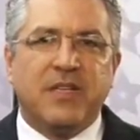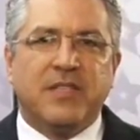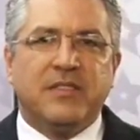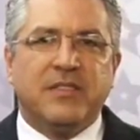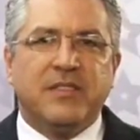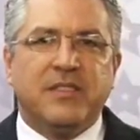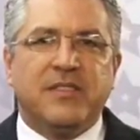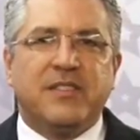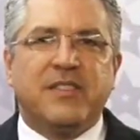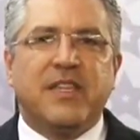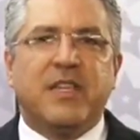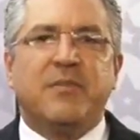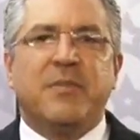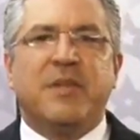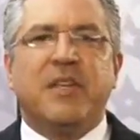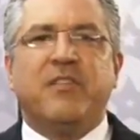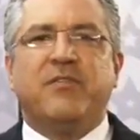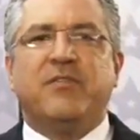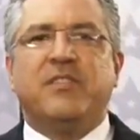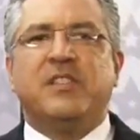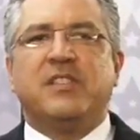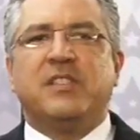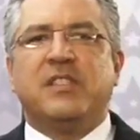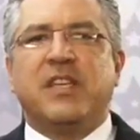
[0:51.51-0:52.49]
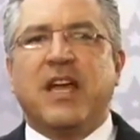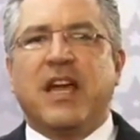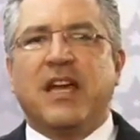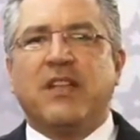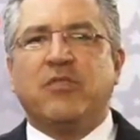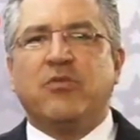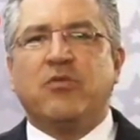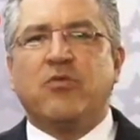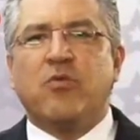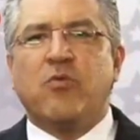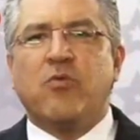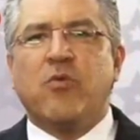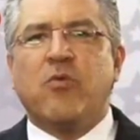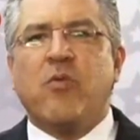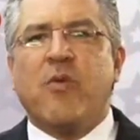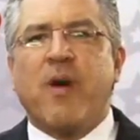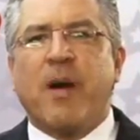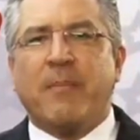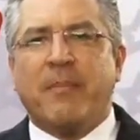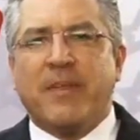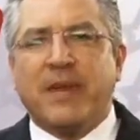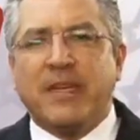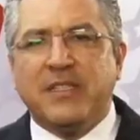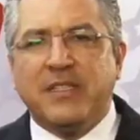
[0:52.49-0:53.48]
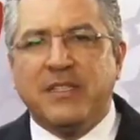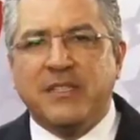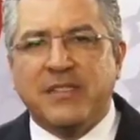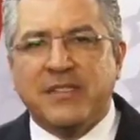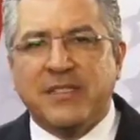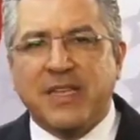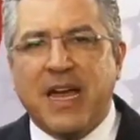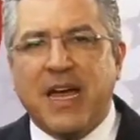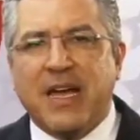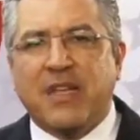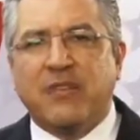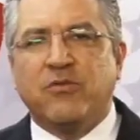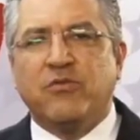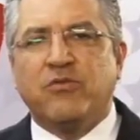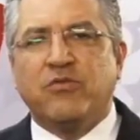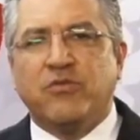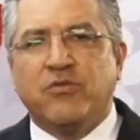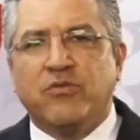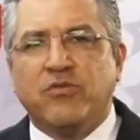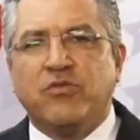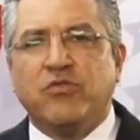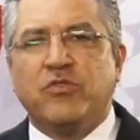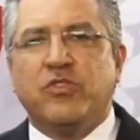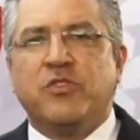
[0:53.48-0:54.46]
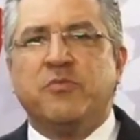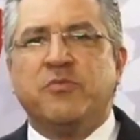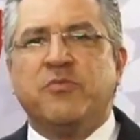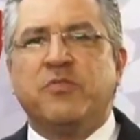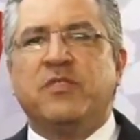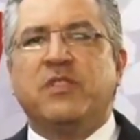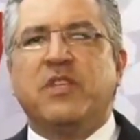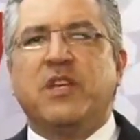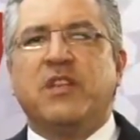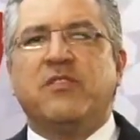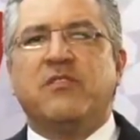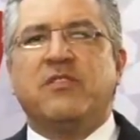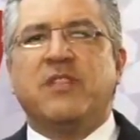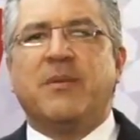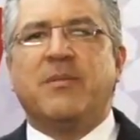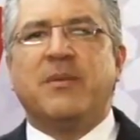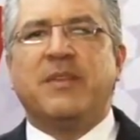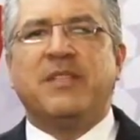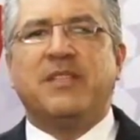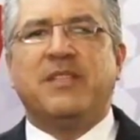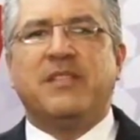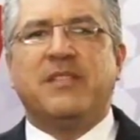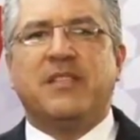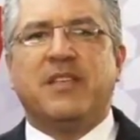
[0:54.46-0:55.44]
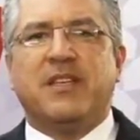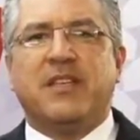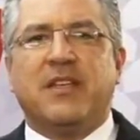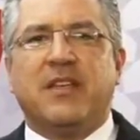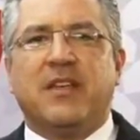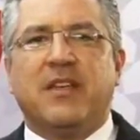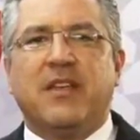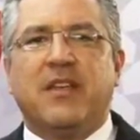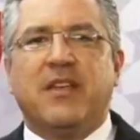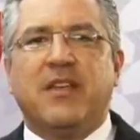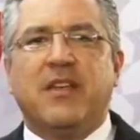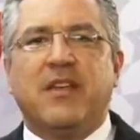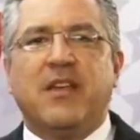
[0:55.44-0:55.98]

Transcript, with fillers: de ser beneficiado com um aprendizado dos últimos anos da medicina.